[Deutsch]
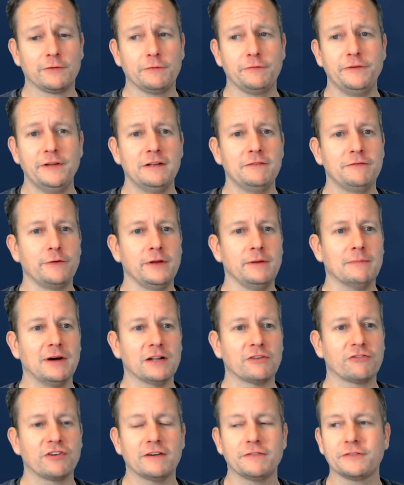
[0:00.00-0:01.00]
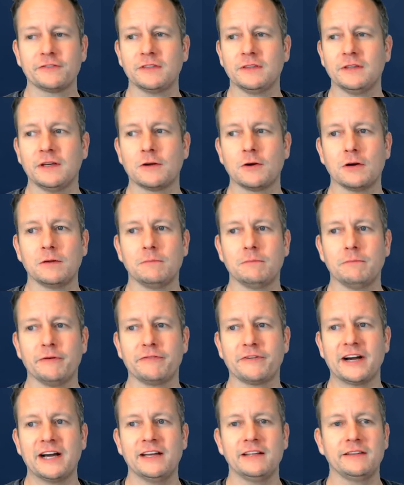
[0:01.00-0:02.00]
viel für die Mannschaften. Die können
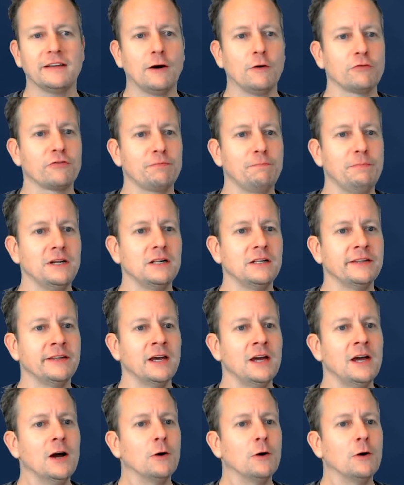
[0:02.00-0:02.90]
befreit aufspielen.